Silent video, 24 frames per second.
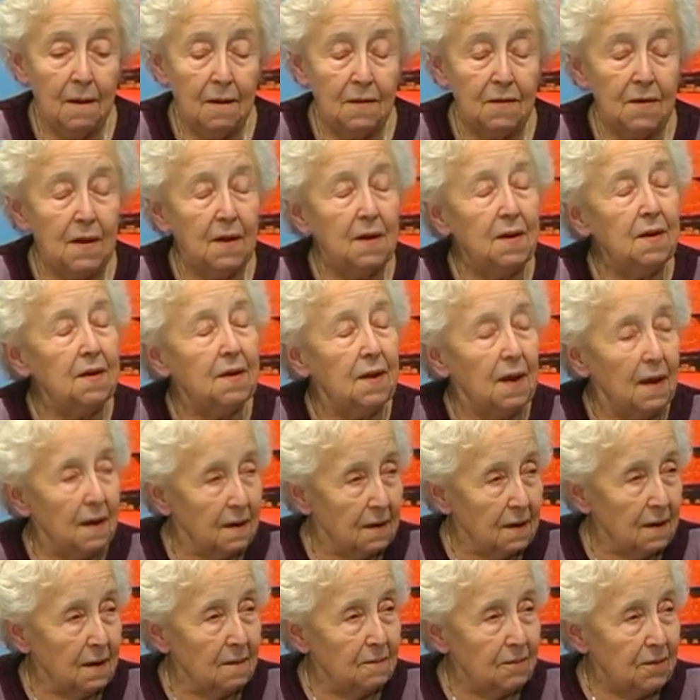
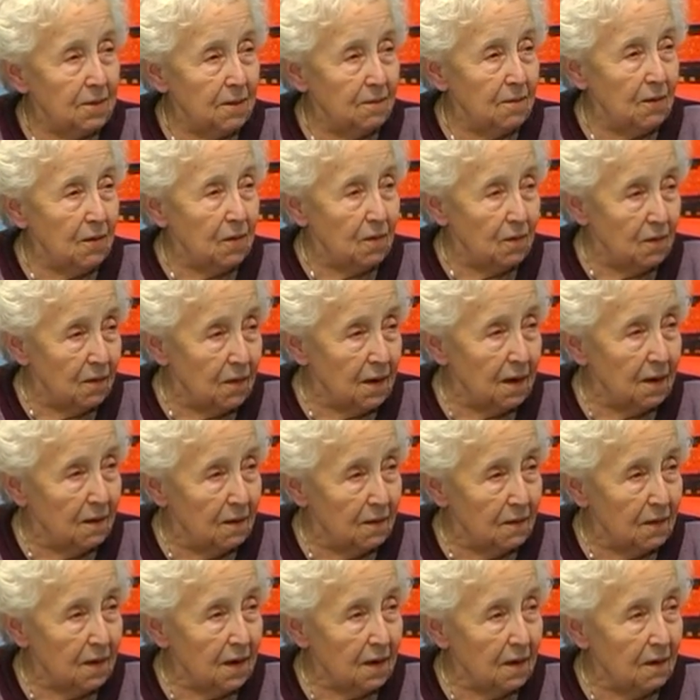sanitarka przemysłu
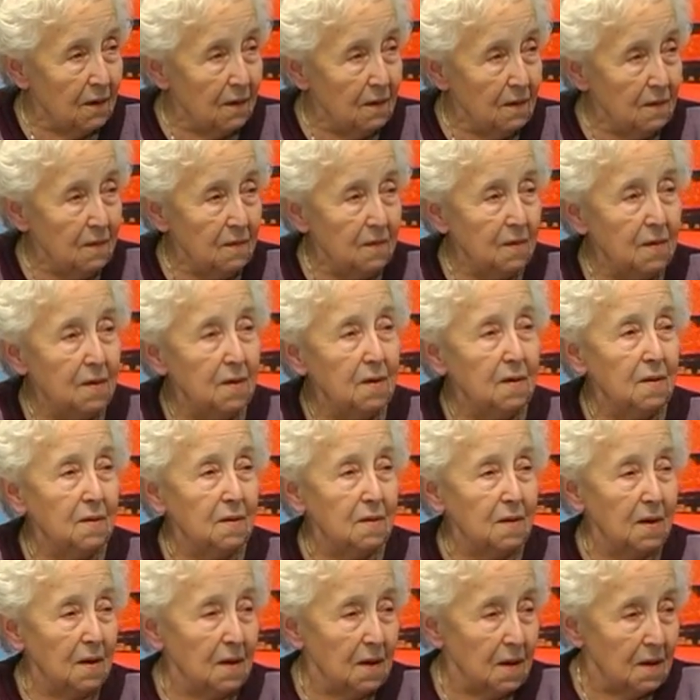węglowego,
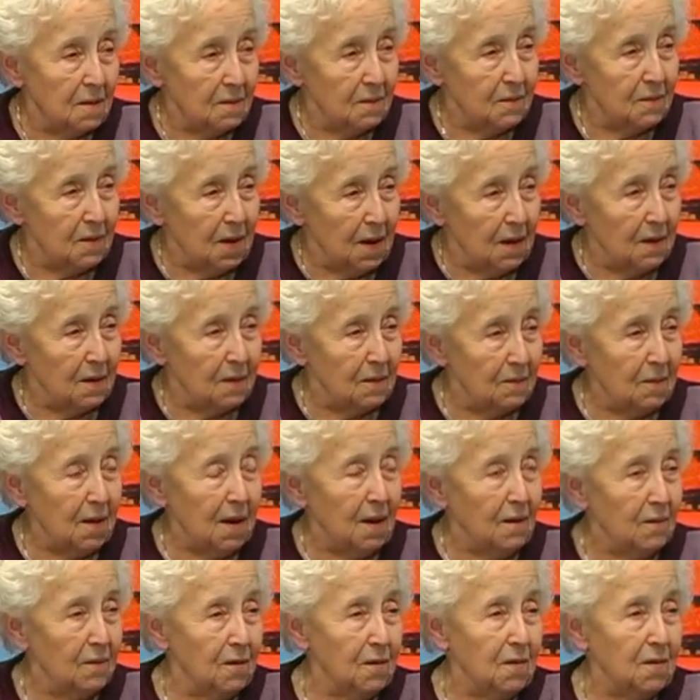taka, tak
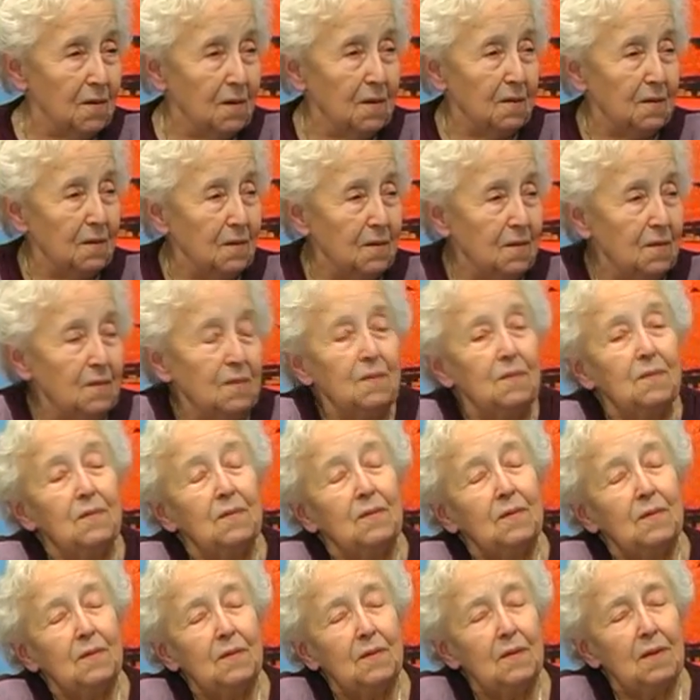biały, tak,
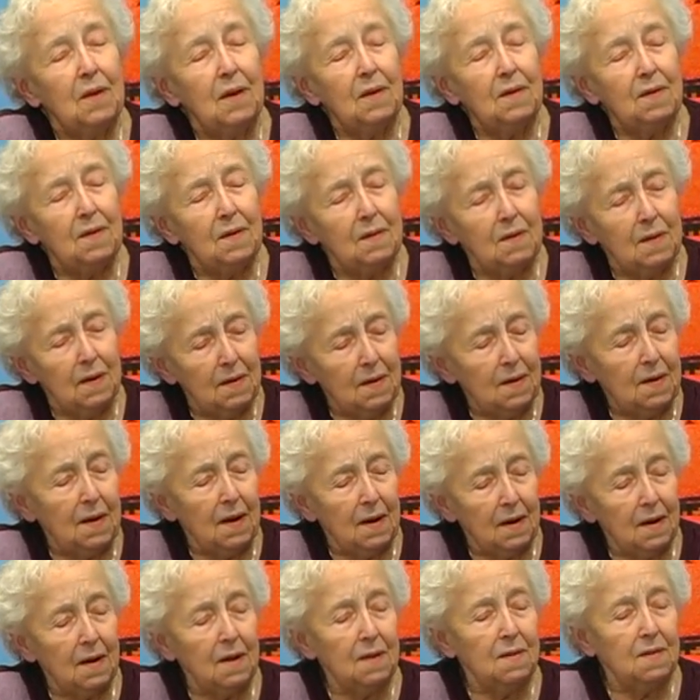
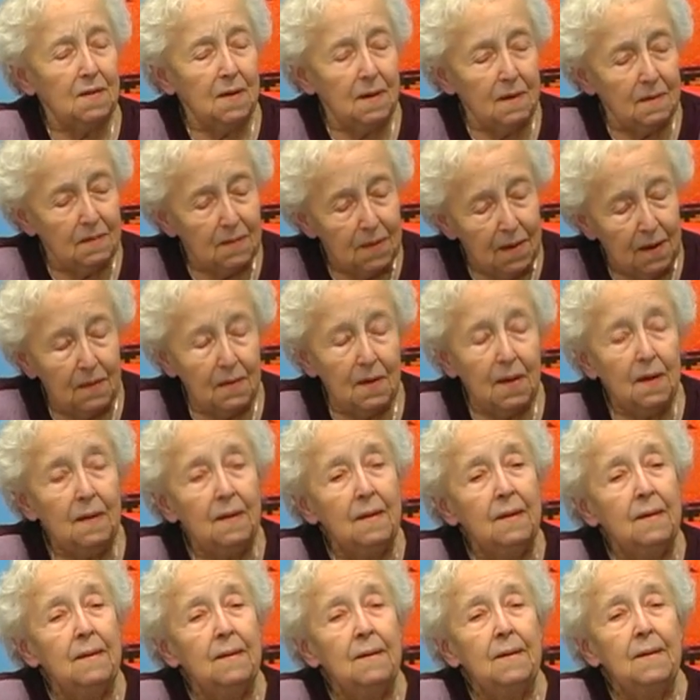sanitarka cała biała,
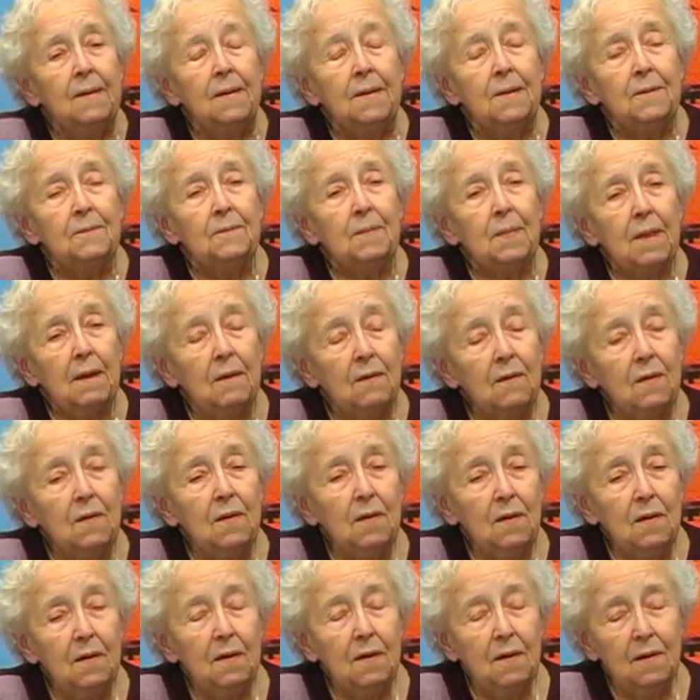no
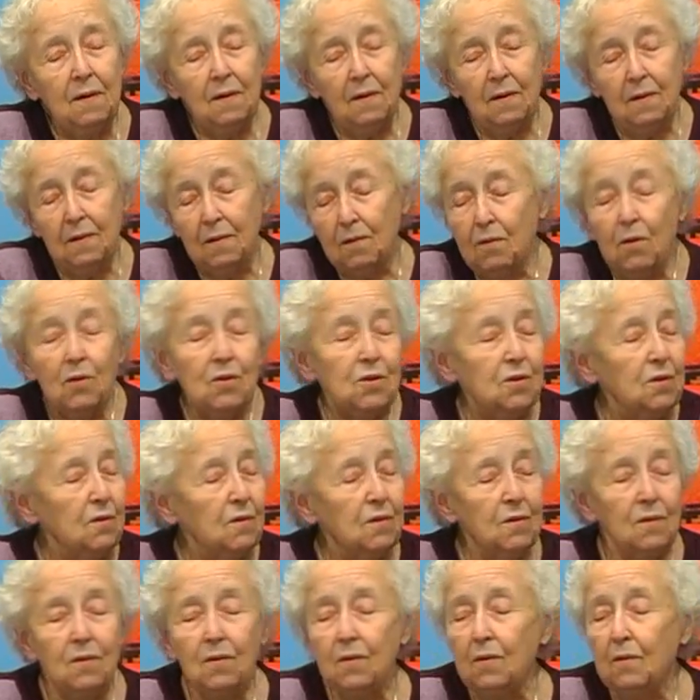i
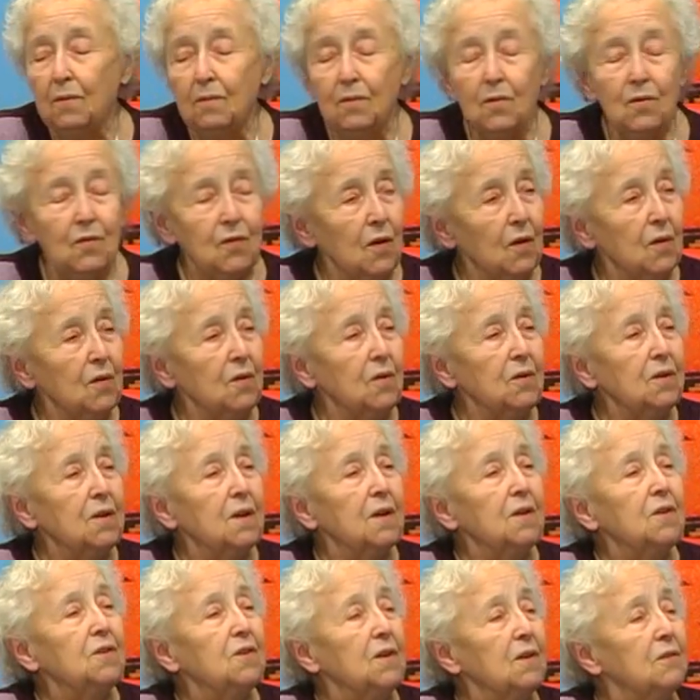głośno mówiono,
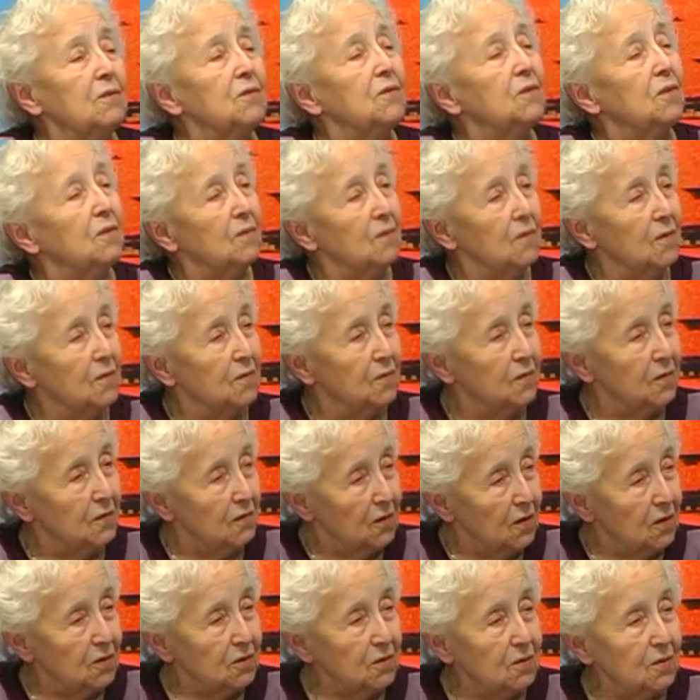że księżną
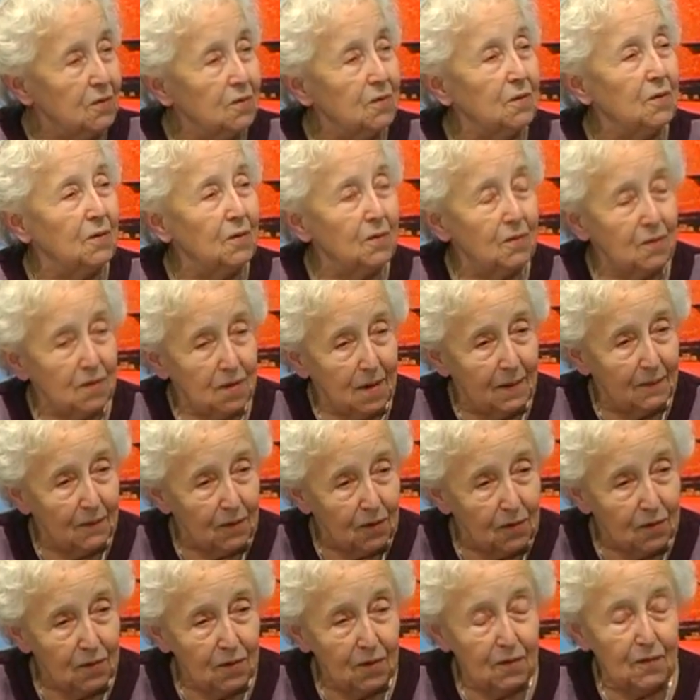wywożą do
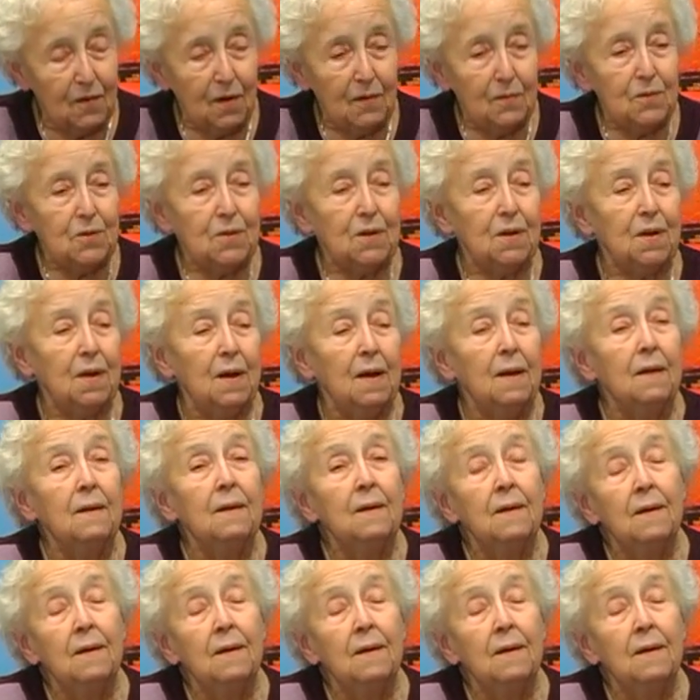zamku, do Wałbrzycha.